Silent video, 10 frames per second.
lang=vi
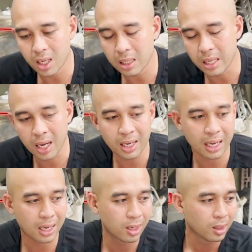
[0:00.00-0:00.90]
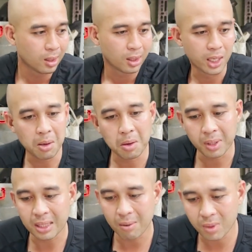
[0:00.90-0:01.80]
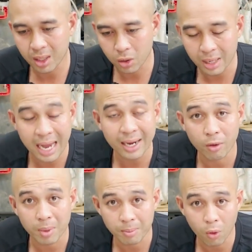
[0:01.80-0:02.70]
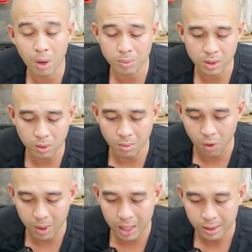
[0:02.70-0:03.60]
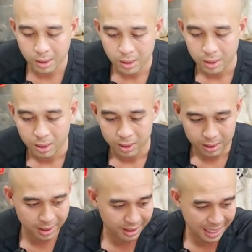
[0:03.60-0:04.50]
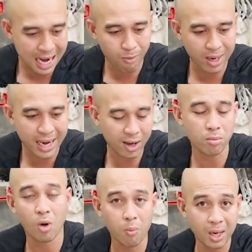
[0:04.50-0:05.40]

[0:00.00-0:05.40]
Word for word: có thể là nếu mà bê tông lên cốt hai rồi mình mua không được cốt một á, cái, cái lòng này đang cốt một